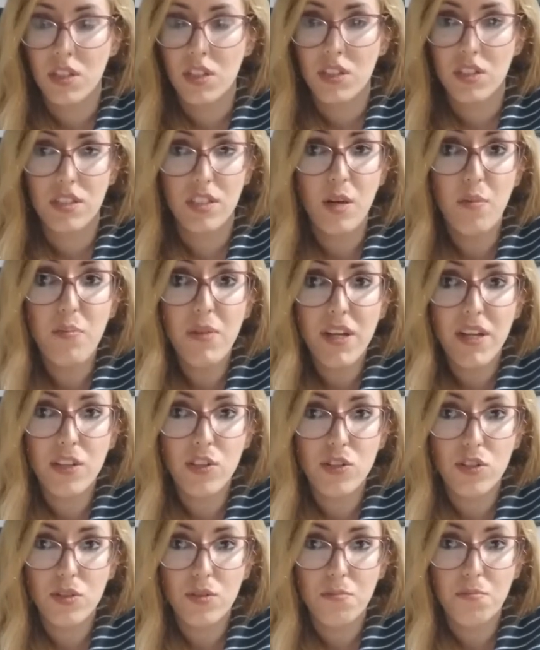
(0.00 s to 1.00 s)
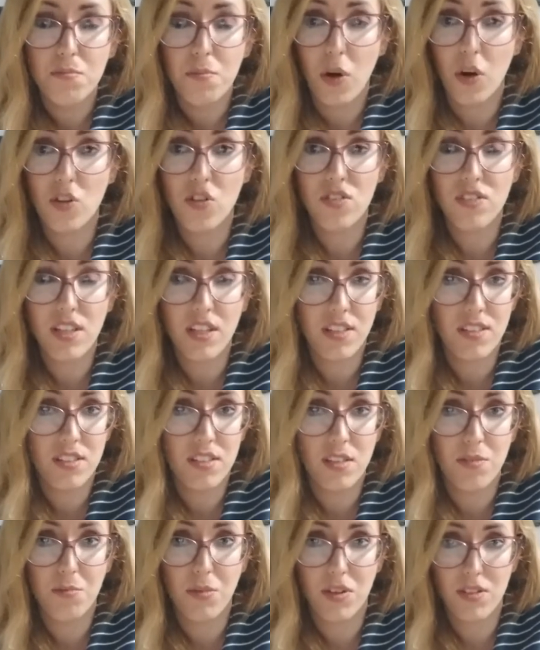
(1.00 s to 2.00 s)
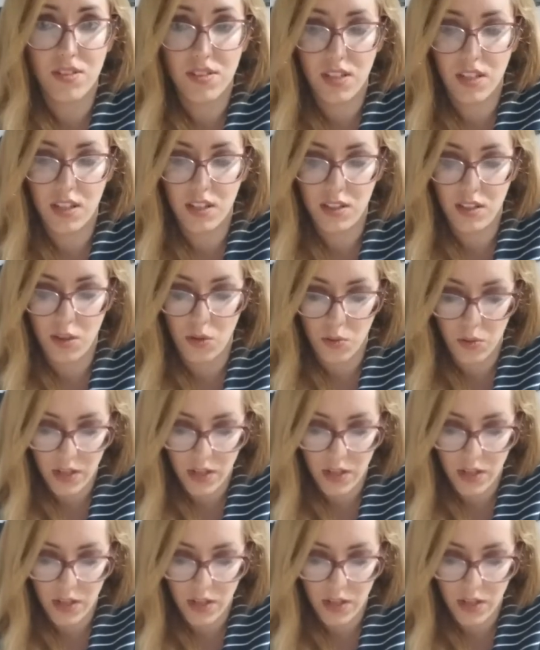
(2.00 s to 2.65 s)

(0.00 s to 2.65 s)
Depende. Pode ser que sim, pode ser que não.